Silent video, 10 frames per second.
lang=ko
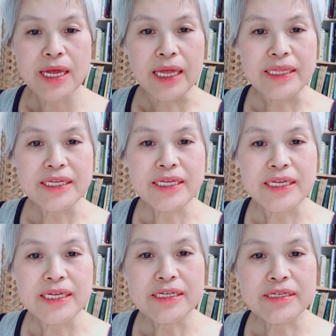
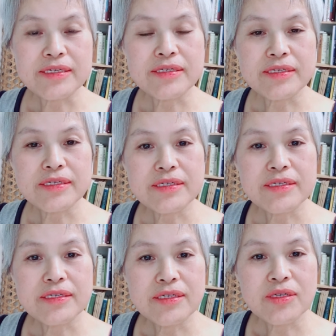아니
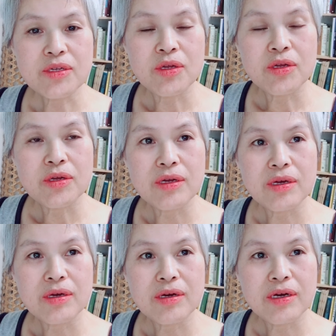그
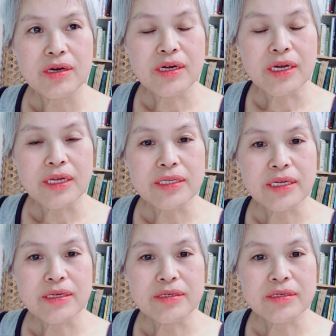그러니까
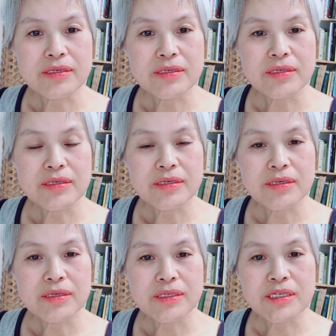이제 그
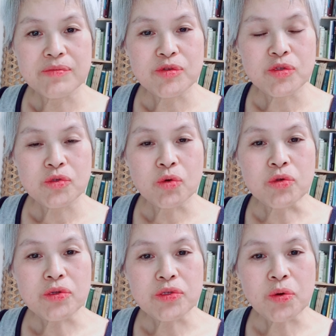지금
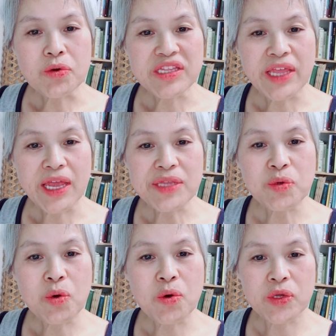조선 초기
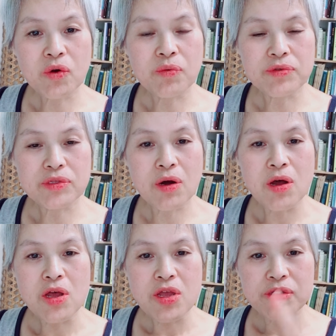태조 기록부터
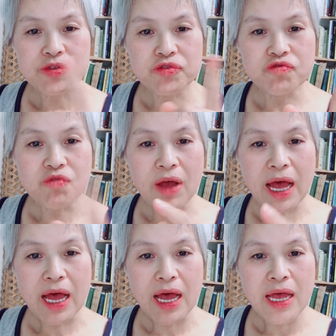
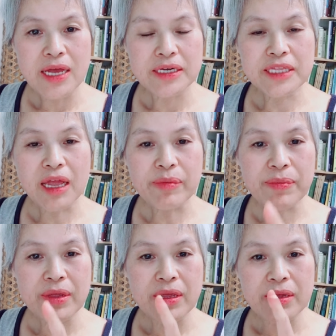중화 그
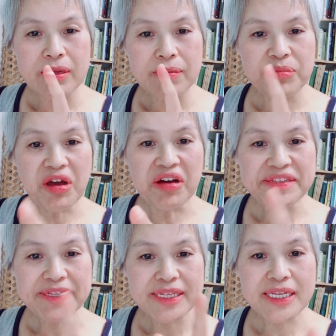다음에
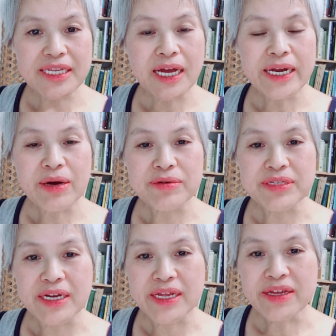면 니가
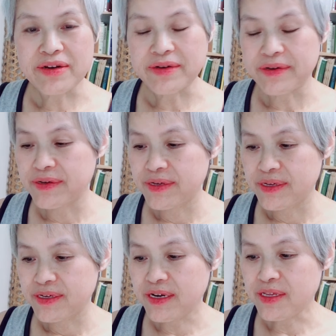나오잖아요.
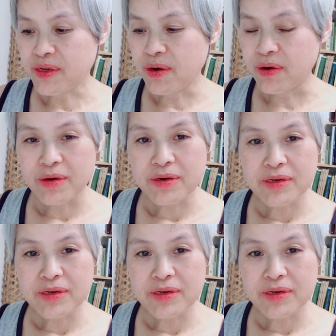그래서